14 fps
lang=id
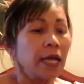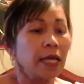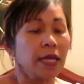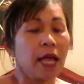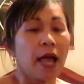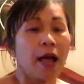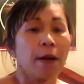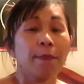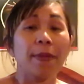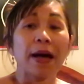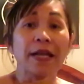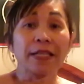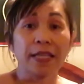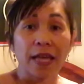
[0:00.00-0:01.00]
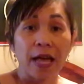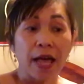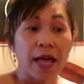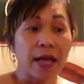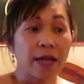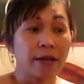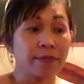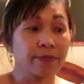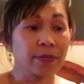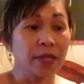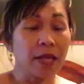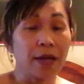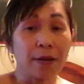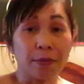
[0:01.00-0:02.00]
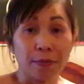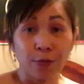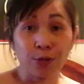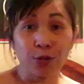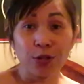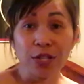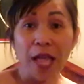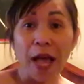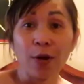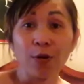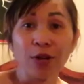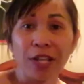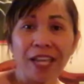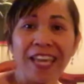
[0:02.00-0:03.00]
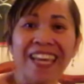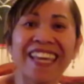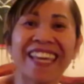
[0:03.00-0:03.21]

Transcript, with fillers: yang banyak khususnya aku nih